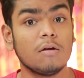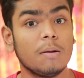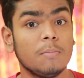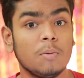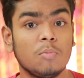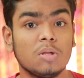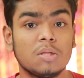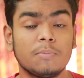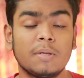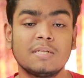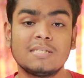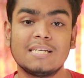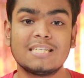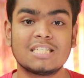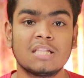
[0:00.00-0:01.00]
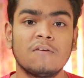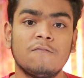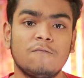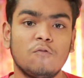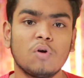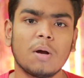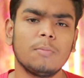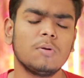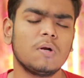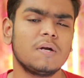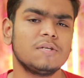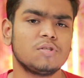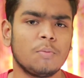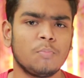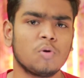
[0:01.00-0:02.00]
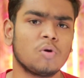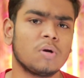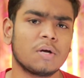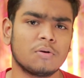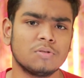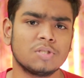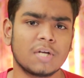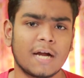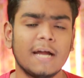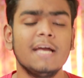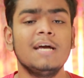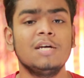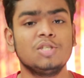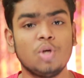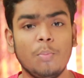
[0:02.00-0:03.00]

এখন আপনি বলতে পারেন যে এর সাথে ভোকাবুলারি সম্পর্কটা কোন জায়গায়